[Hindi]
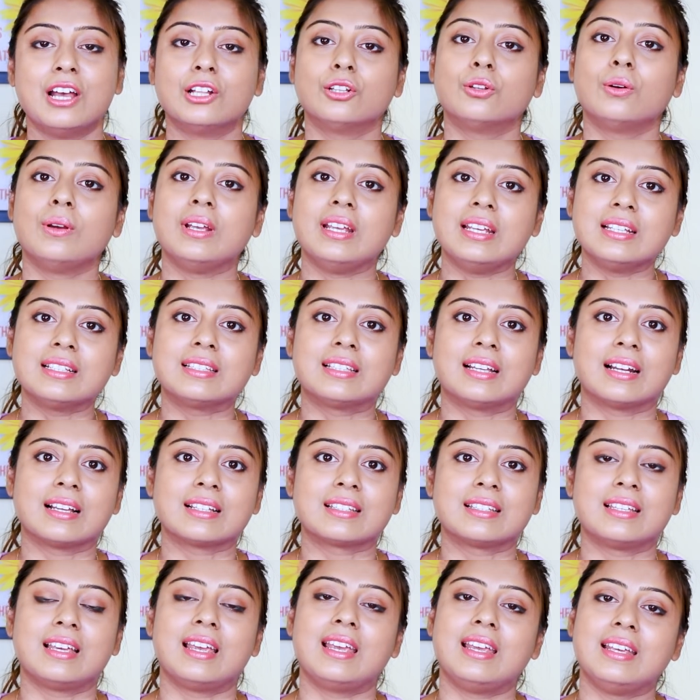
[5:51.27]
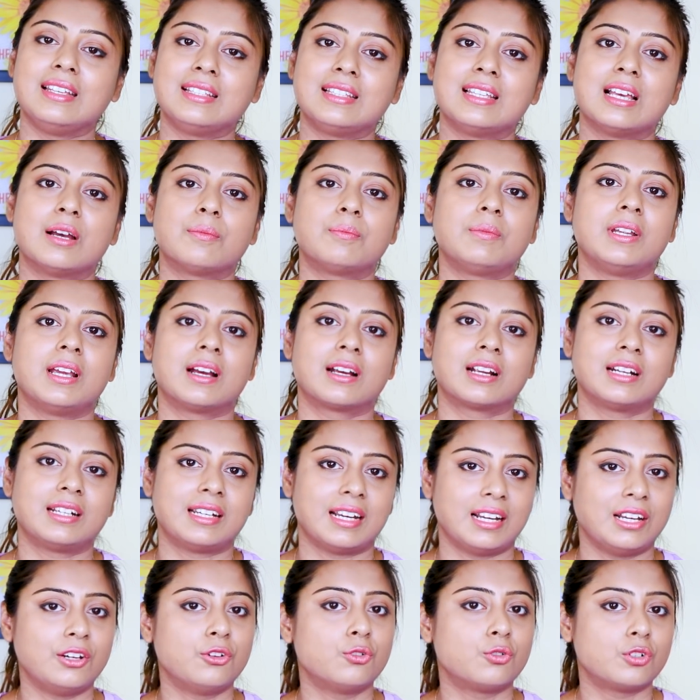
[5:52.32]
तो इस तरह से इसे अपने अगर
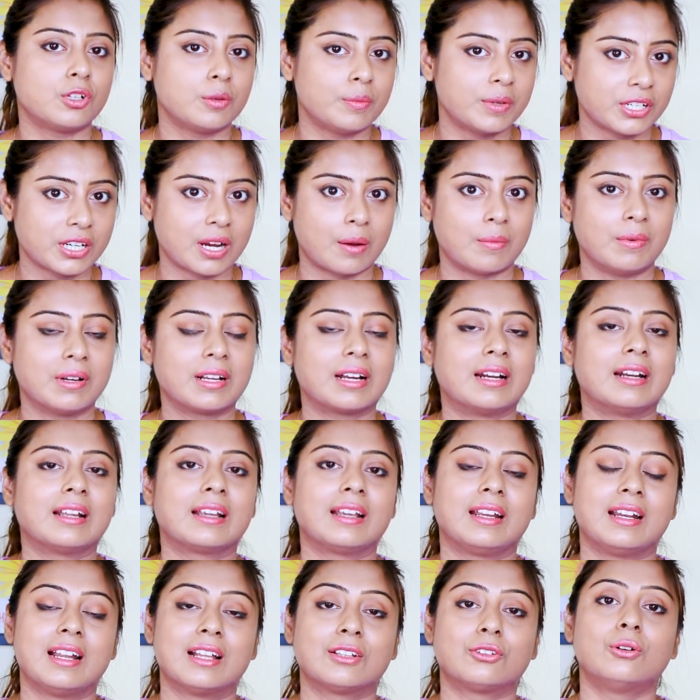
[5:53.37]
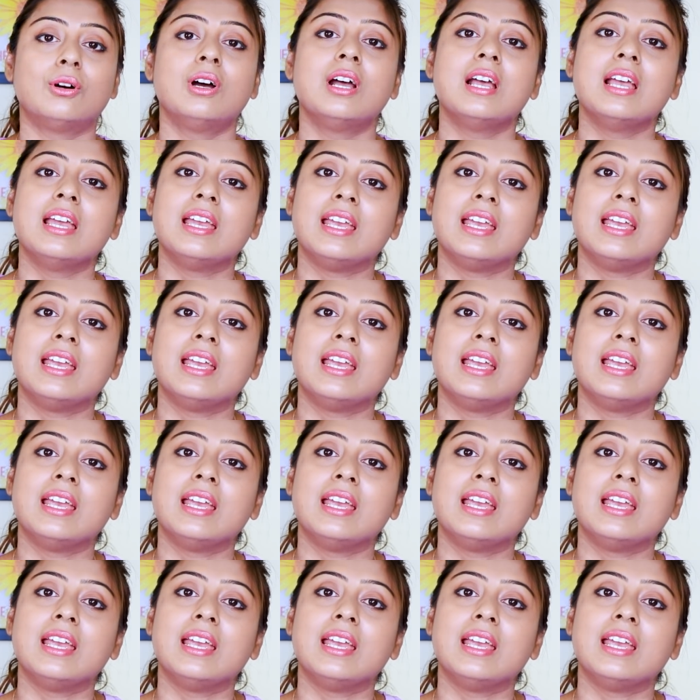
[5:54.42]
डेली रूटीन में शामिल करेंगे ना तो